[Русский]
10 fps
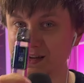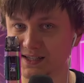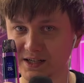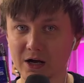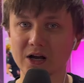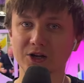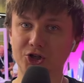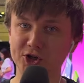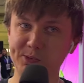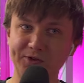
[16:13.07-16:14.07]
версии.
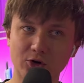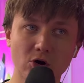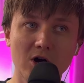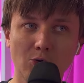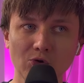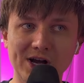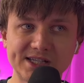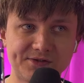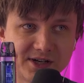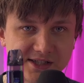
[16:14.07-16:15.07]
Еще раз повторю, у
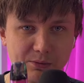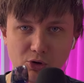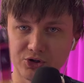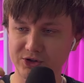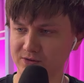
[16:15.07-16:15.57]
нас версия будет,